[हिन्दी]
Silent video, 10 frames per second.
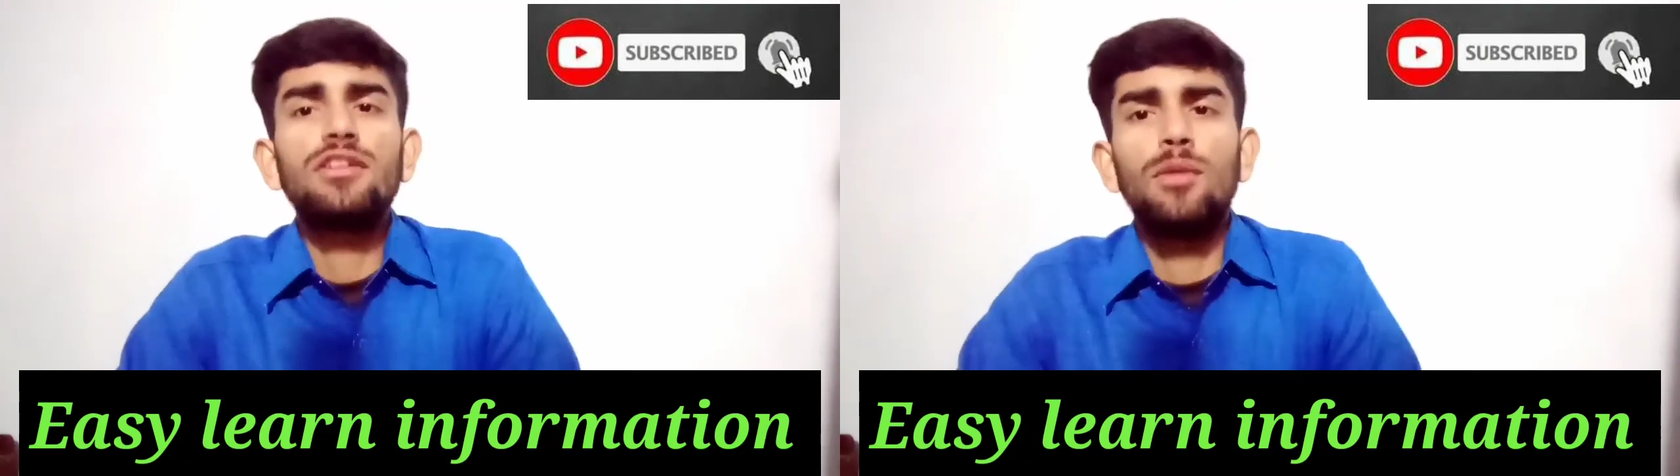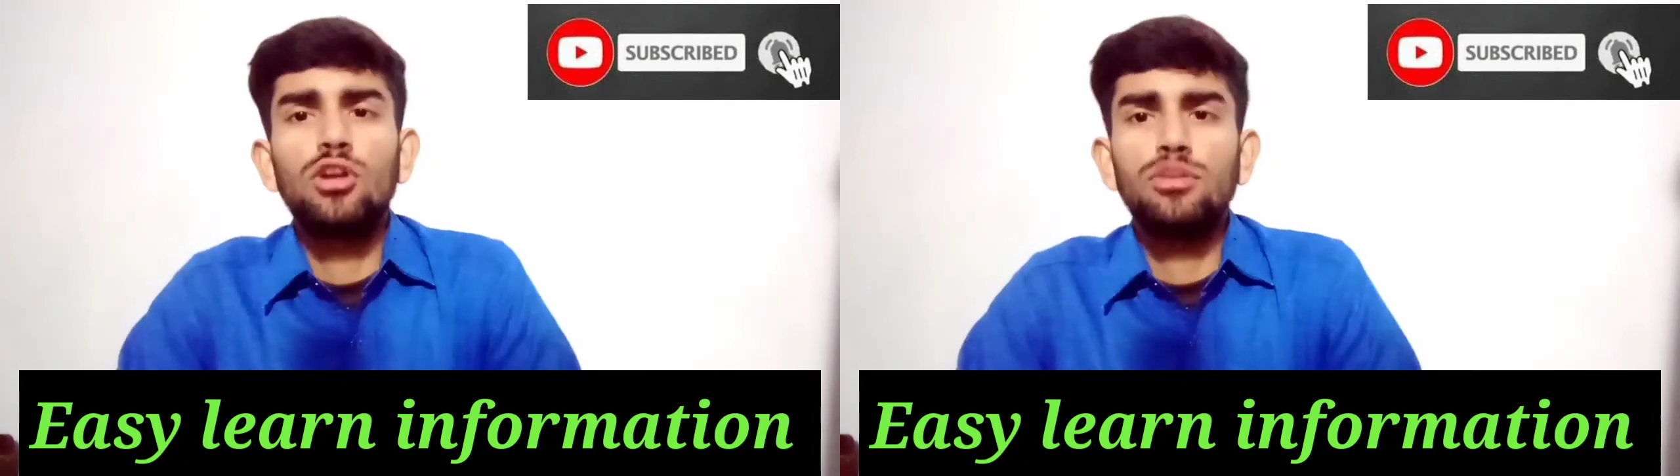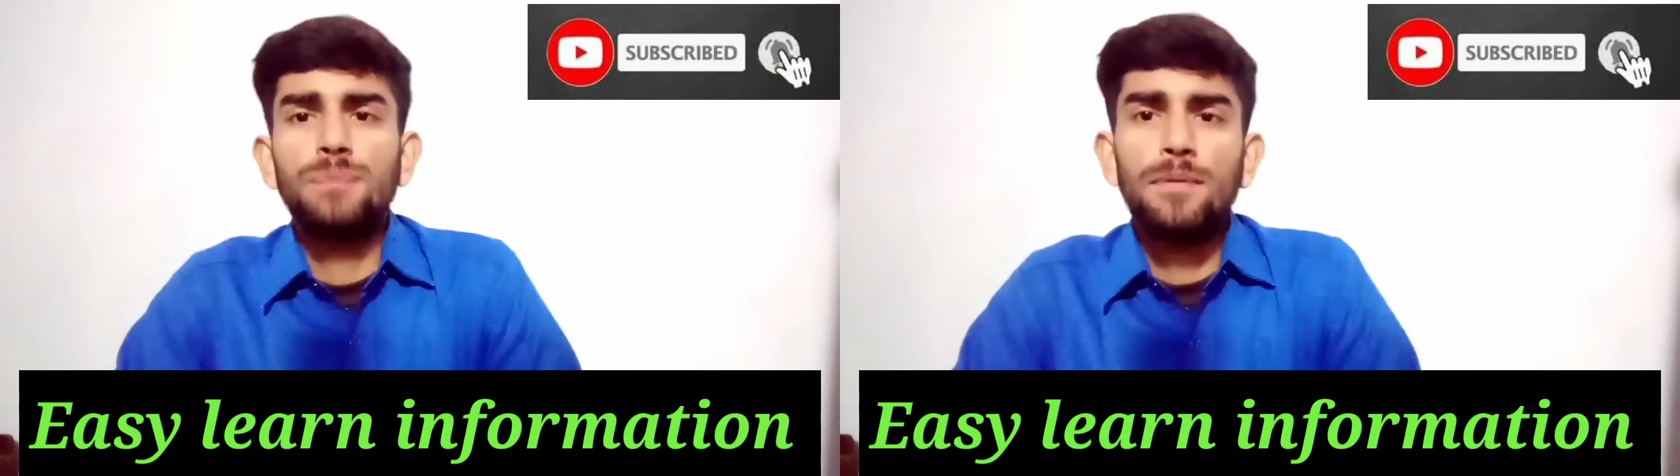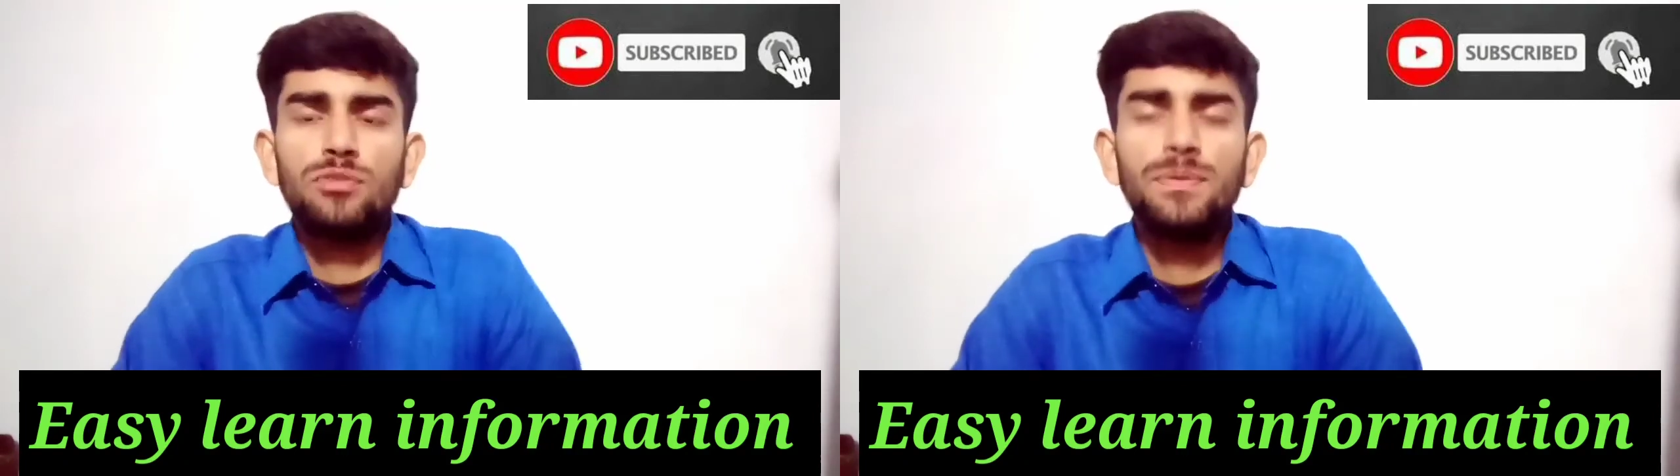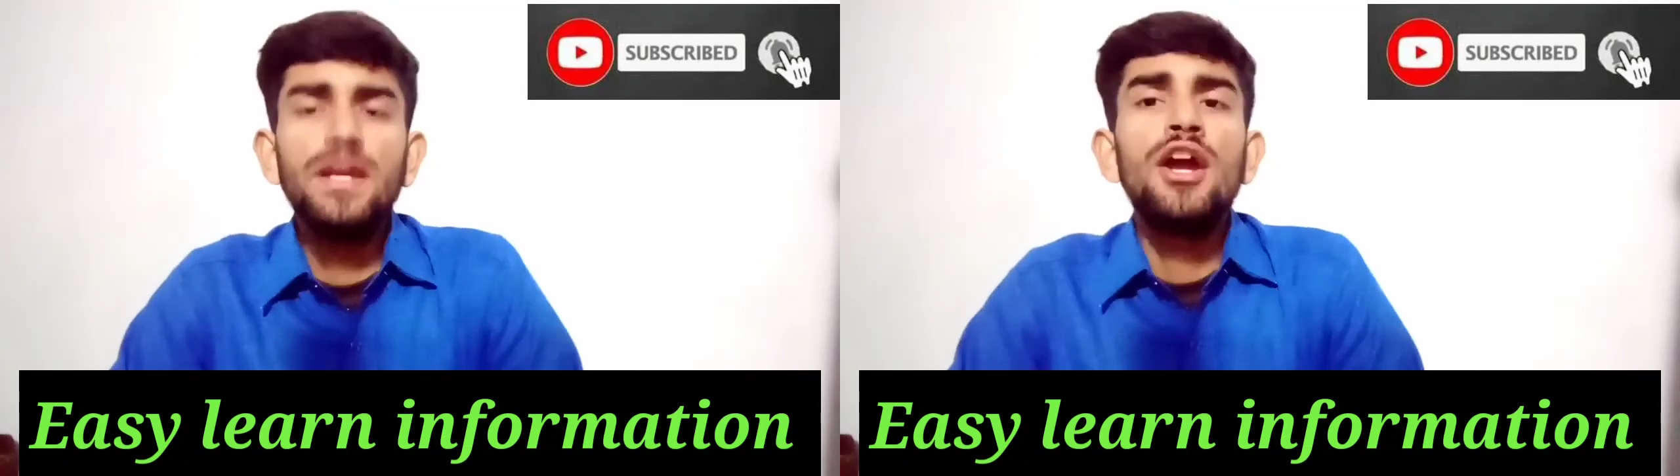से मॉडल
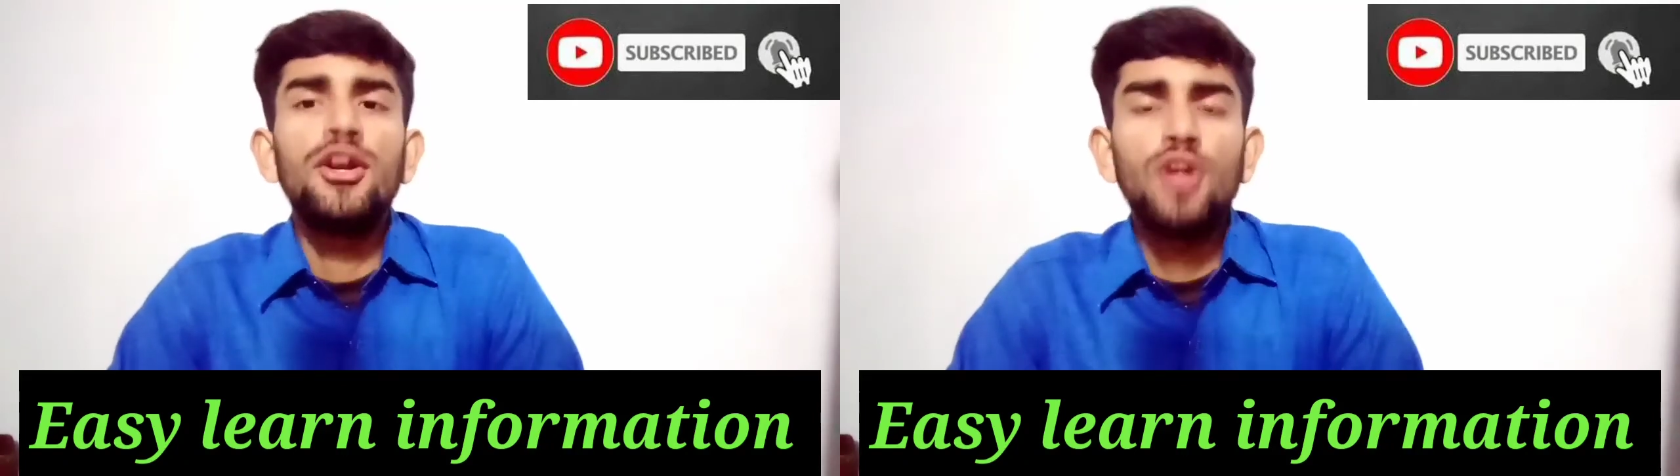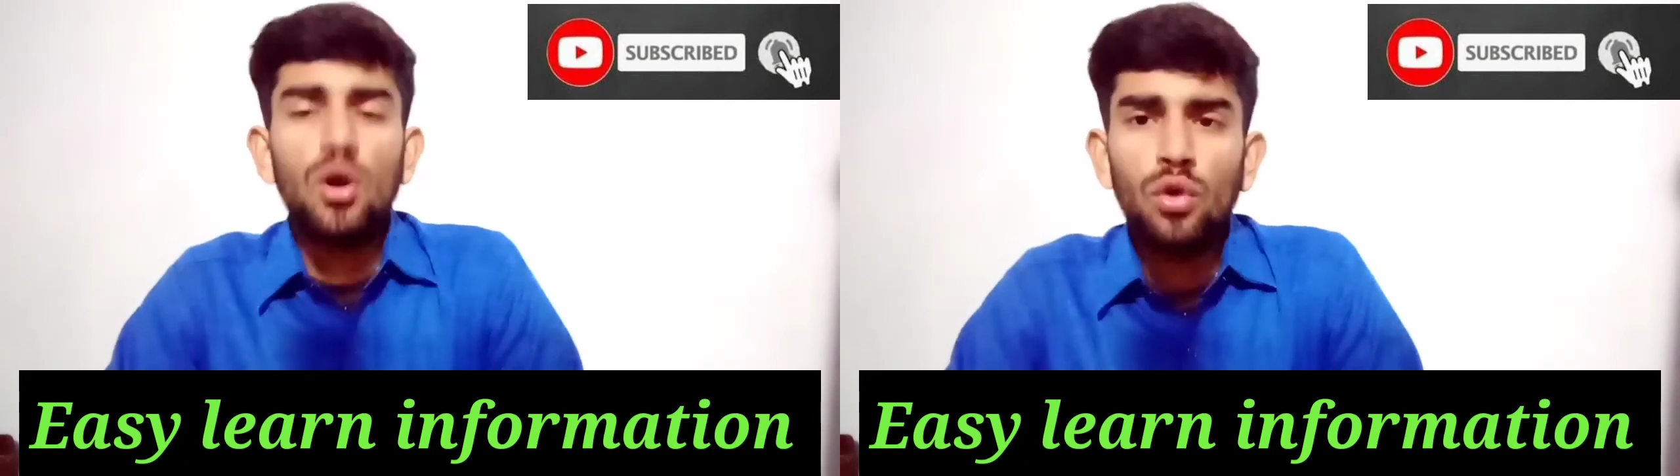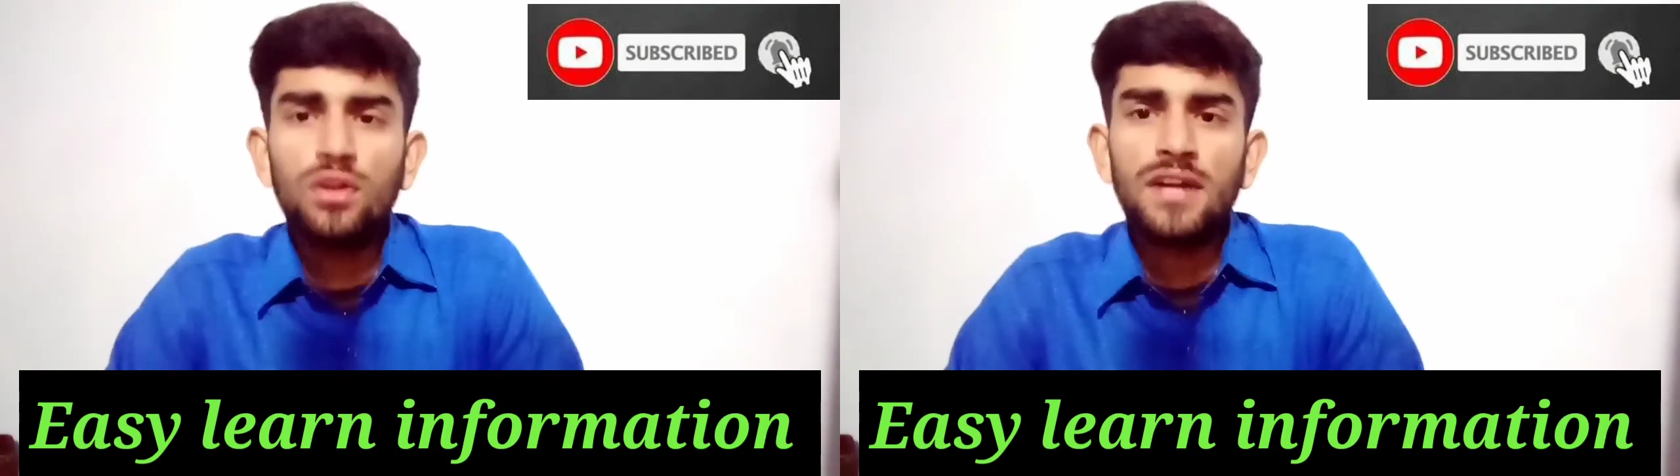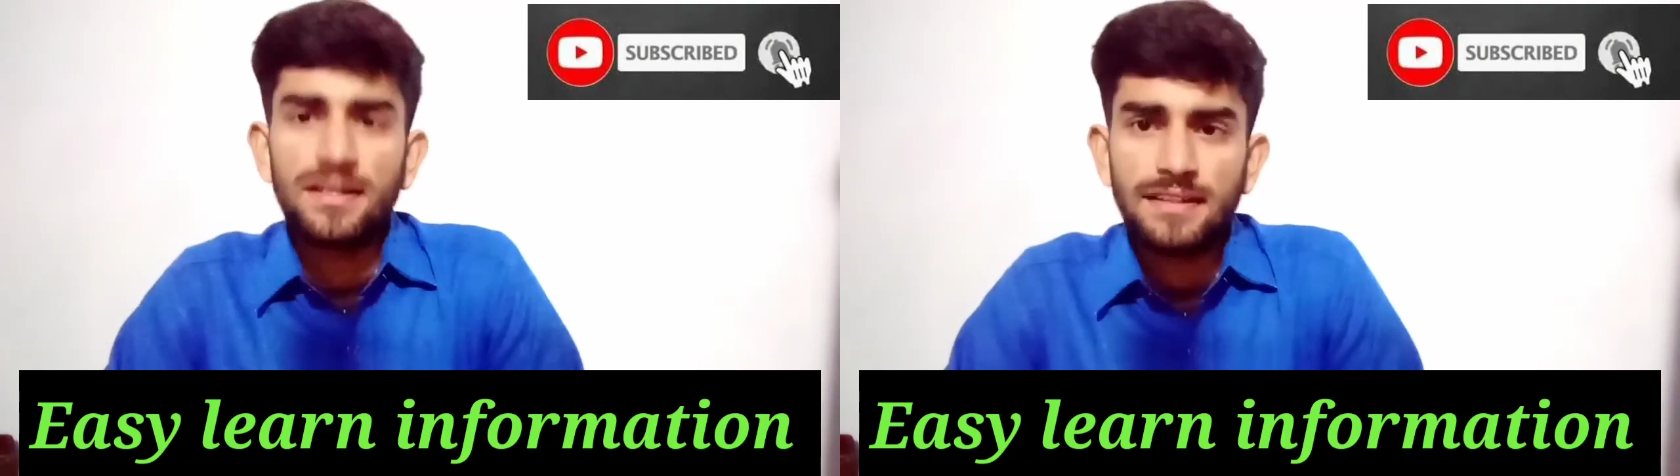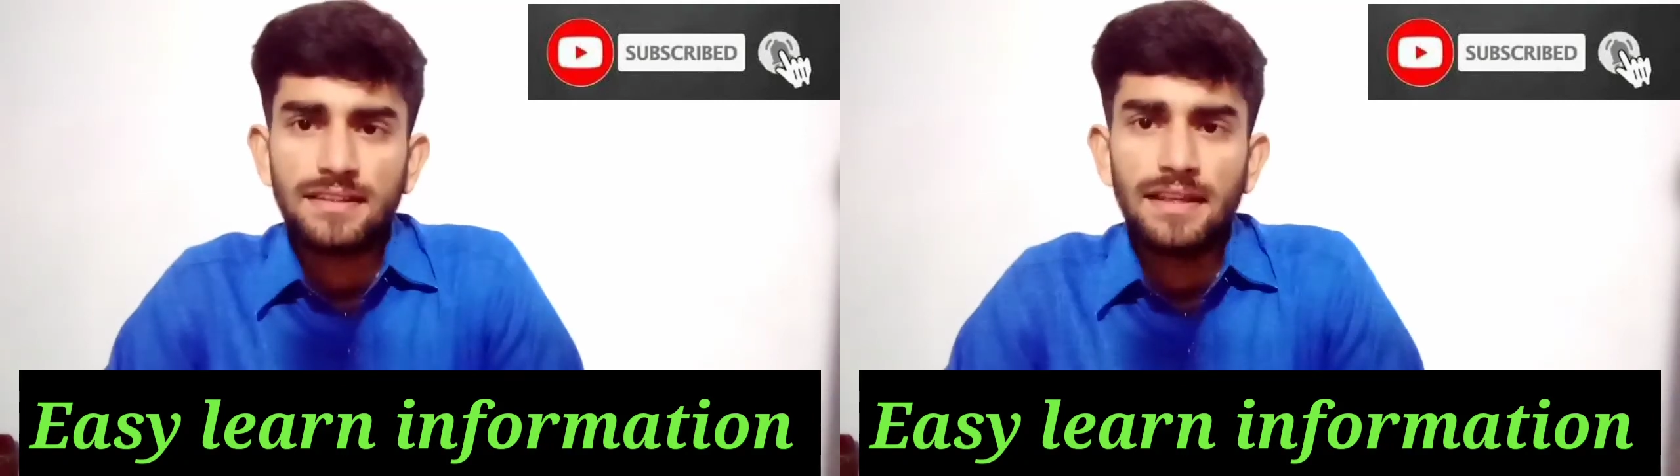पेपर्स भी डाउनलोड कर
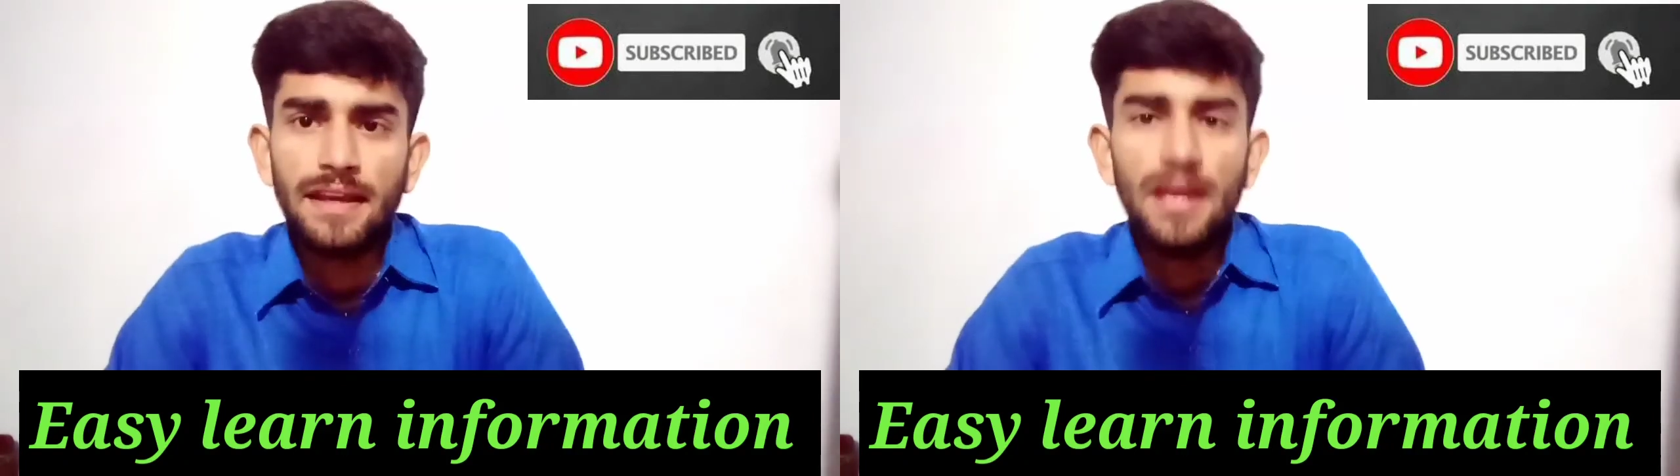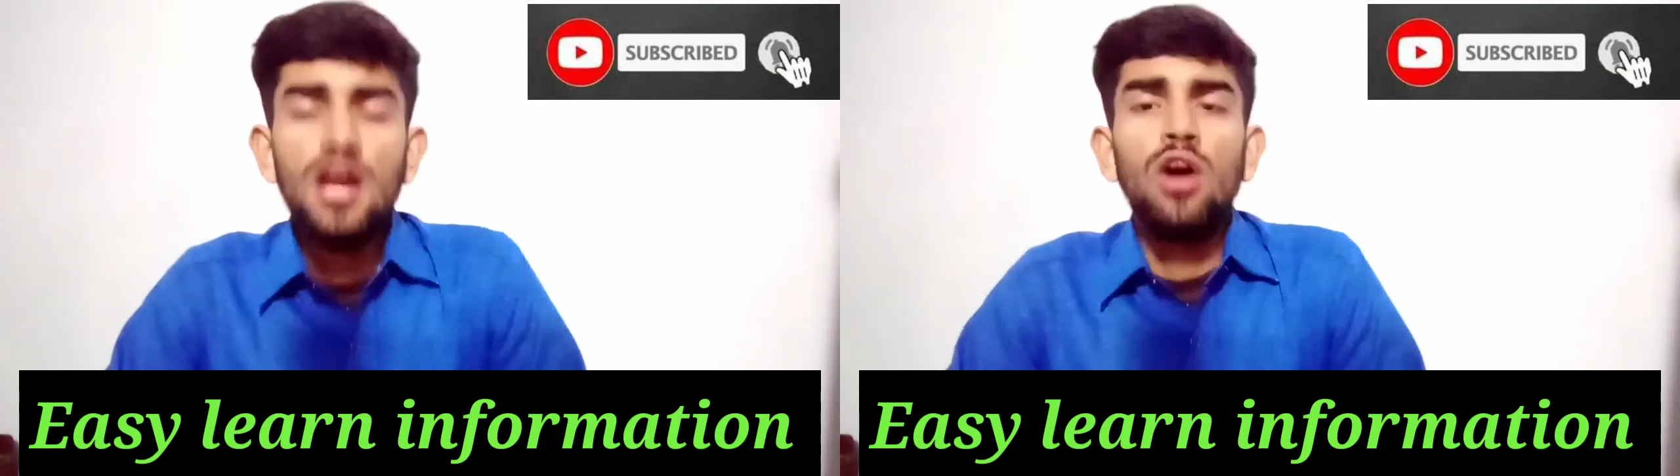सकते हैं